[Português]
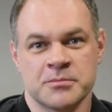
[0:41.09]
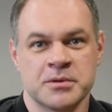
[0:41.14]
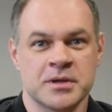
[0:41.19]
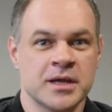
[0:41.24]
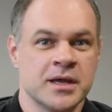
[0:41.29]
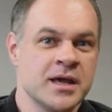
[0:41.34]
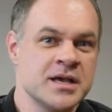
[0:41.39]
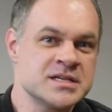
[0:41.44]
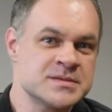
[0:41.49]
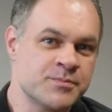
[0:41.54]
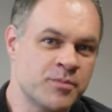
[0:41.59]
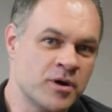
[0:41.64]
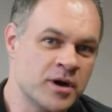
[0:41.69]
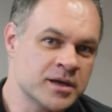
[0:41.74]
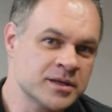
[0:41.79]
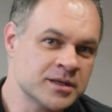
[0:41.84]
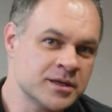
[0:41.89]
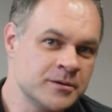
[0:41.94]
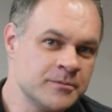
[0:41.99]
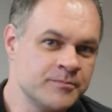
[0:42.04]
porque quem
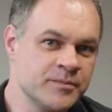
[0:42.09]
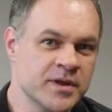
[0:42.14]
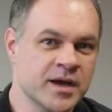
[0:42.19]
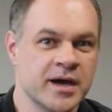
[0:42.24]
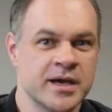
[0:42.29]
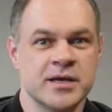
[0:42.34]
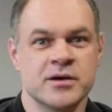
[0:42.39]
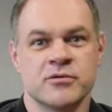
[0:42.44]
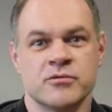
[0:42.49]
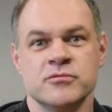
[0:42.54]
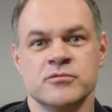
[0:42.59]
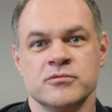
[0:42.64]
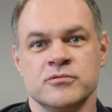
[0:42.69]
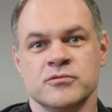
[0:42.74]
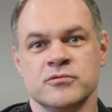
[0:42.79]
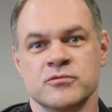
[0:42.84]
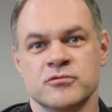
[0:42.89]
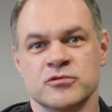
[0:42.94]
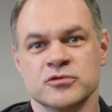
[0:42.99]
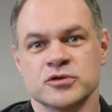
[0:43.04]
exporta ganha
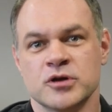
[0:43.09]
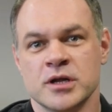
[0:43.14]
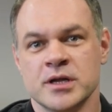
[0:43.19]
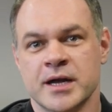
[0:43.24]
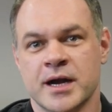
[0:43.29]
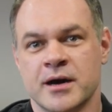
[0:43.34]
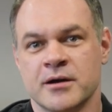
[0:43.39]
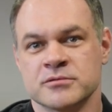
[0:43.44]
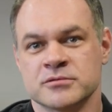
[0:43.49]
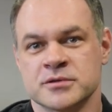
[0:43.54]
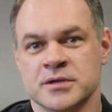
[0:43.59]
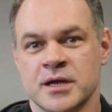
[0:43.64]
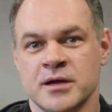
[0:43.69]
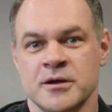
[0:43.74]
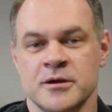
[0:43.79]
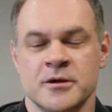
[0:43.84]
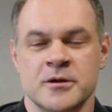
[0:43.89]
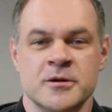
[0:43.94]
com, com dólar alto, né?